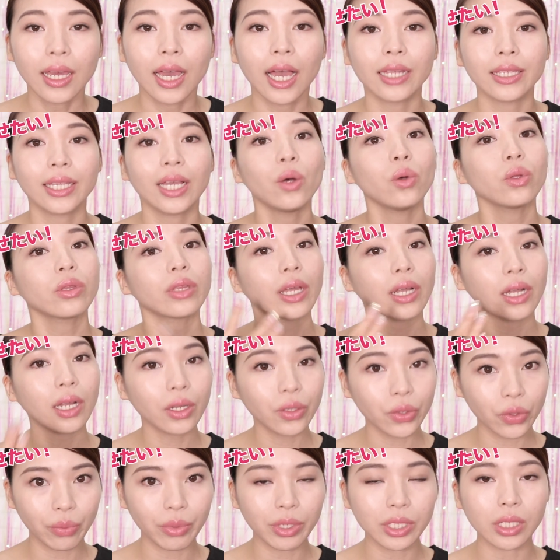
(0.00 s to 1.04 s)
鼻を高
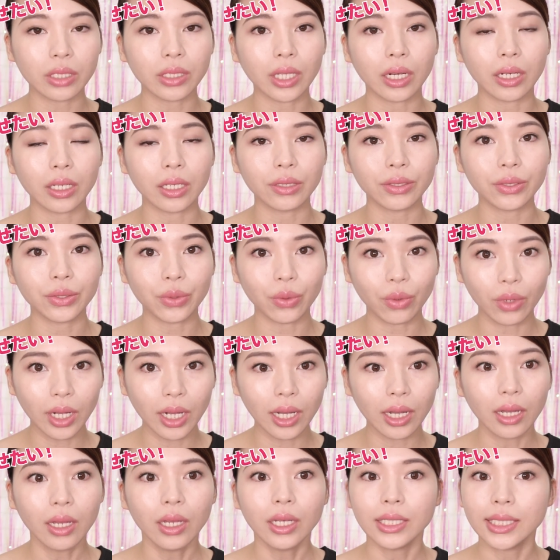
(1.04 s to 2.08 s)
く見せたりですと
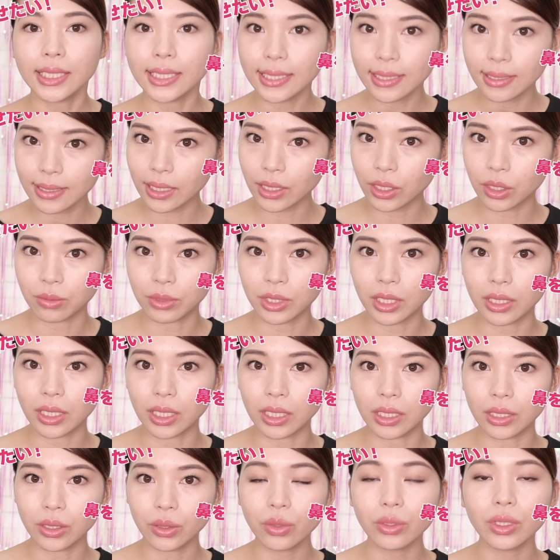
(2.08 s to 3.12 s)
か小さく見せた
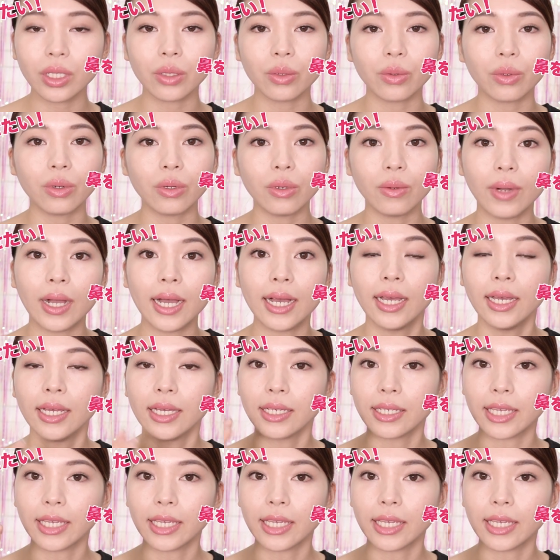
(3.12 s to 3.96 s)
りそういったところは